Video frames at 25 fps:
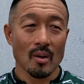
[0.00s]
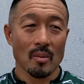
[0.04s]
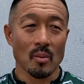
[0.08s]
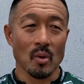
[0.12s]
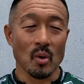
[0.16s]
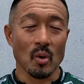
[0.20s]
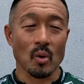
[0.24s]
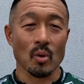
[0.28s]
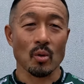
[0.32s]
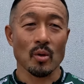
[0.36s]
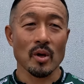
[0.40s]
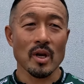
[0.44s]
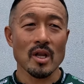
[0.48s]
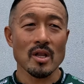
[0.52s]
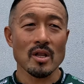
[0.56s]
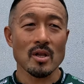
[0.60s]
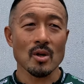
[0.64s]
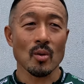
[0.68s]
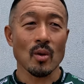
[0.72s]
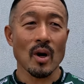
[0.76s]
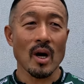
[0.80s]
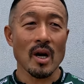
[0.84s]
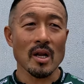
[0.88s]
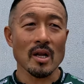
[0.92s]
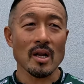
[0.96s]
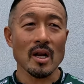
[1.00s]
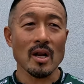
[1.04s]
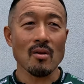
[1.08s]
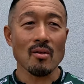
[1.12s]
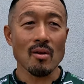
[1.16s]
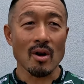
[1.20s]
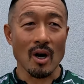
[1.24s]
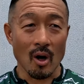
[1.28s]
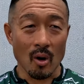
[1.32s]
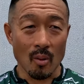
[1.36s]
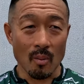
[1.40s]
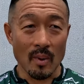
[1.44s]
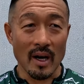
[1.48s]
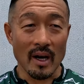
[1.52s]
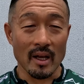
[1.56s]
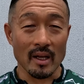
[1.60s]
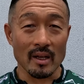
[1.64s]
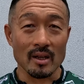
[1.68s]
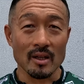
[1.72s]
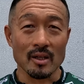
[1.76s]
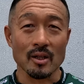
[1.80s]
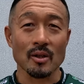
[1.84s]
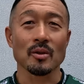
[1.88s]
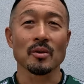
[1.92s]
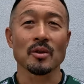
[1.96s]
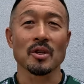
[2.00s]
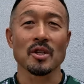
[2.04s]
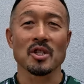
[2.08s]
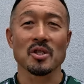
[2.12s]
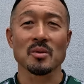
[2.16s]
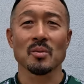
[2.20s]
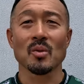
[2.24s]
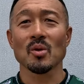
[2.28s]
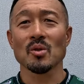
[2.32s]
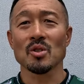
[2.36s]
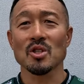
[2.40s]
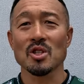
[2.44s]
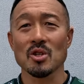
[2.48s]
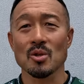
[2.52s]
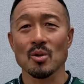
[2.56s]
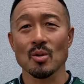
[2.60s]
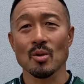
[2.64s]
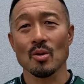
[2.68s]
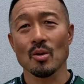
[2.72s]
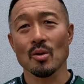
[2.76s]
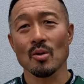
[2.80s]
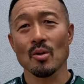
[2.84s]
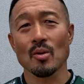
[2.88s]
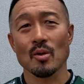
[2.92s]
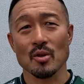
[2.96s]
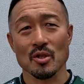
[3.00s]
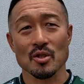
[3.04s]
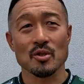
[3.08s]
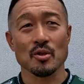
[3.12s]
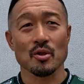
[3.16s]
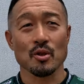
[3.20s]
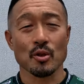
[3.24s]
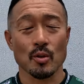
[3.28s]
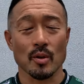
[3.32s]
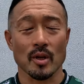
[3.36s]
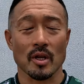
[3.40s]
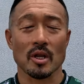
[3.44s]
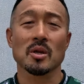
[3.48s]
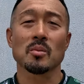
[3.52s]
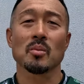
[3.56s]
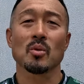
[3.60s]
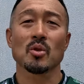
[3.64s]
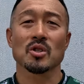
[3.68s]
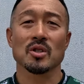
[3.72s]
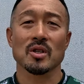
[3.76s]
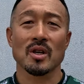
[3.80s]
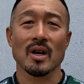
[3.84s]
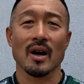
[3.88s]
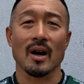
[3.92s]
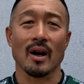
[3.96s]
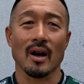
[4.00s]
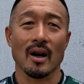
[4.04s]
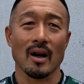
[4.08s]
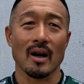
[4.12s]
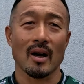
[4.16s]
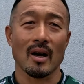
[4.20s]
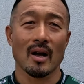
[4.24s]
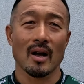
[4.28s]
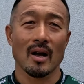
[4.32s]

もうこの辺で終わりなのかお前っていうふうに自問自答をするような気持ちが、